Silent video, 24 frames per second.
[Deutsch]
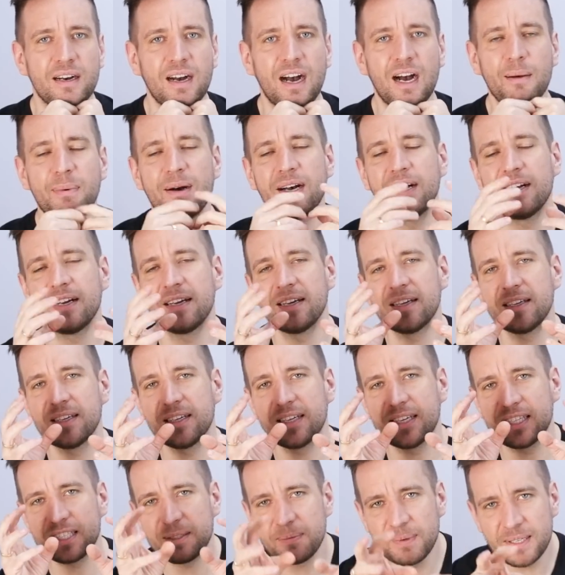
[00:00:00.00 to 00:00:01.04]
aber
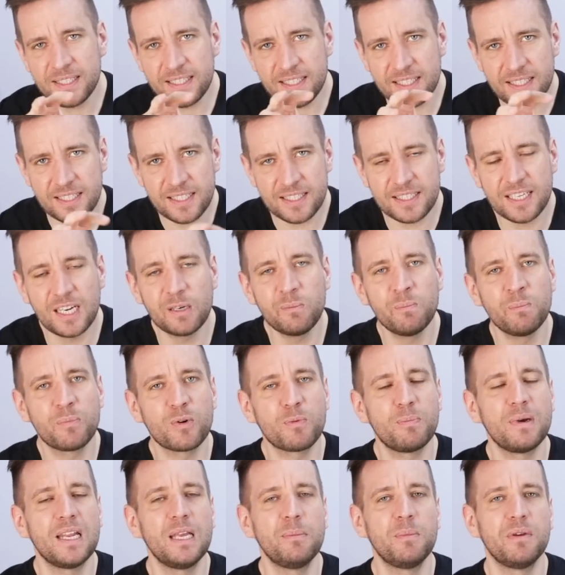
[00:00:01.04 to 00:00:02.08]
es wird sich dieselben
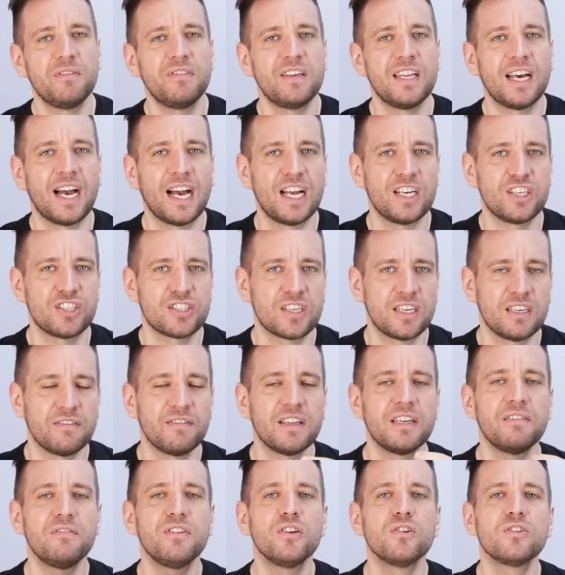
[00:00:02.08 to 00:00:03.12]
Probleme wieder einstellen,
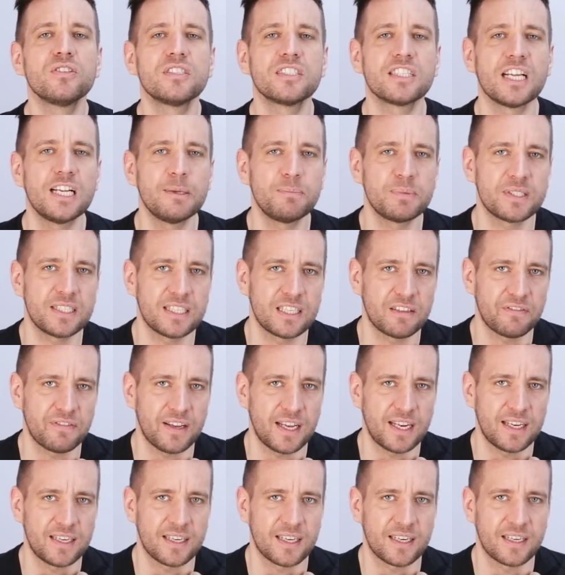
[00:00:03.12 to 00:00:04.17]
wenn wir uns selbst nicht
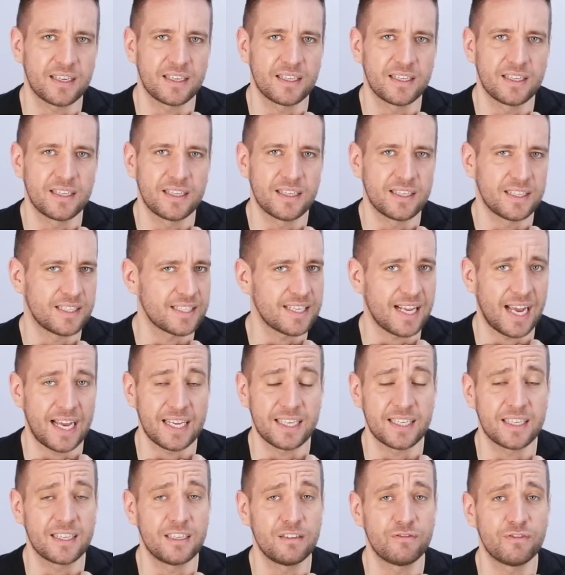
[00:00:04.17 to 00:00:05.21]
verändern. Das
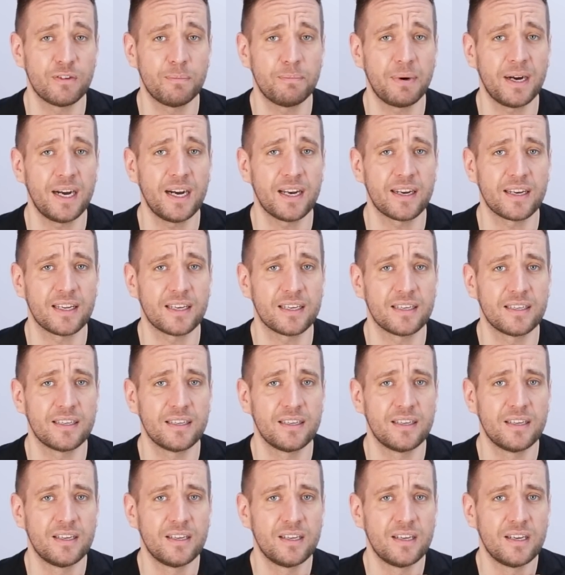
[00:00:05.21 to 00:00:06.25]
gleiche gilt für den Partner
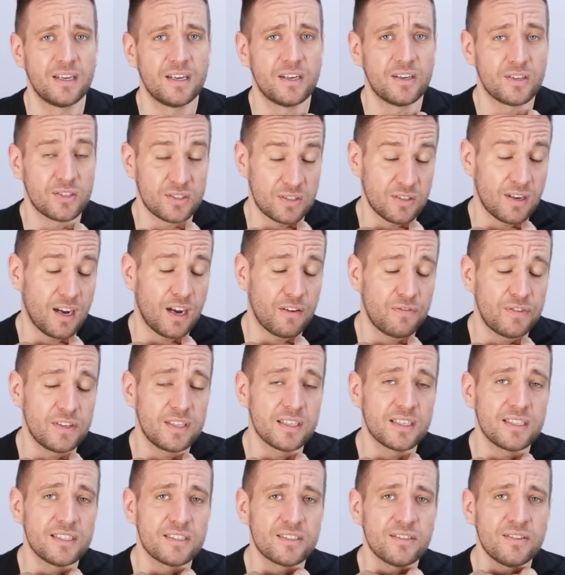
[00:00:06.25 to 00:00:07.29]
und sogar für
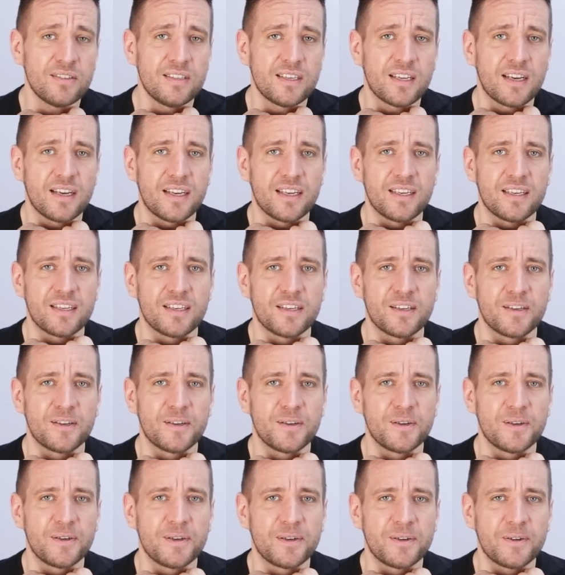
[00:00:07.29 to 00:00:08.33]
die Gesundheit.
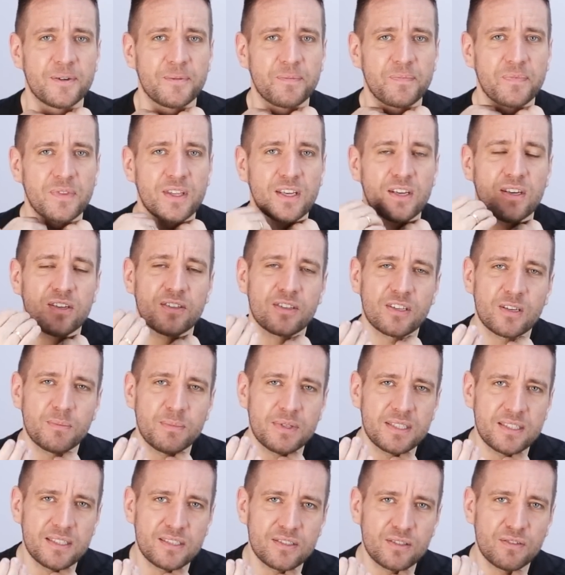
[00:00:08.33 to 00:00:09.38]
Und darum
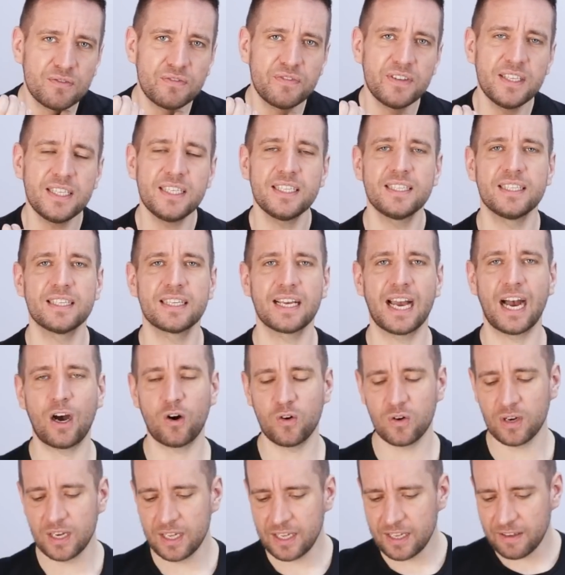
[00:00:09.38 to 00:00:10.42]
ist es so wichtig,
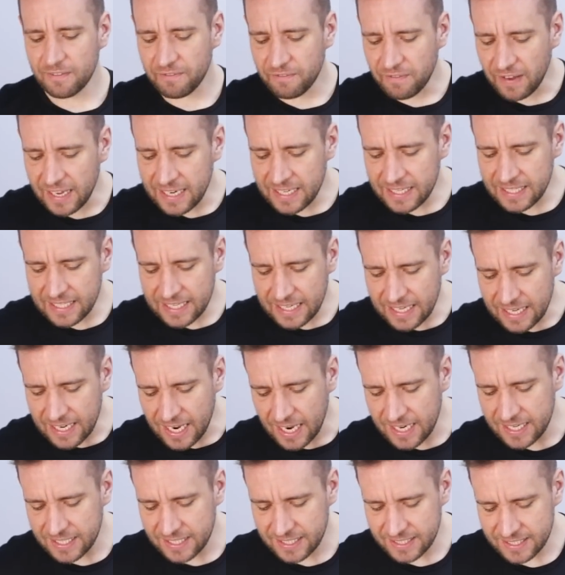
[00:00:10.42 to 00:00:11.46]
auch wenn
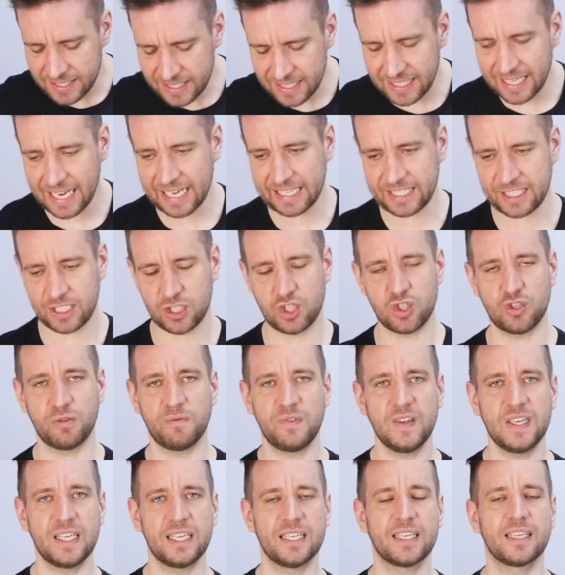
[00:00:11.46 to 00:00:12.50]
gerade das Jetzt
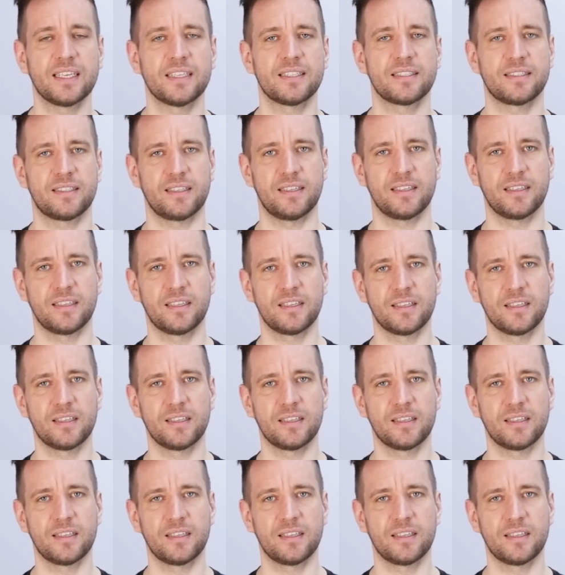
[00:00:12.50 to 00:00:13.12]
schwierig ist,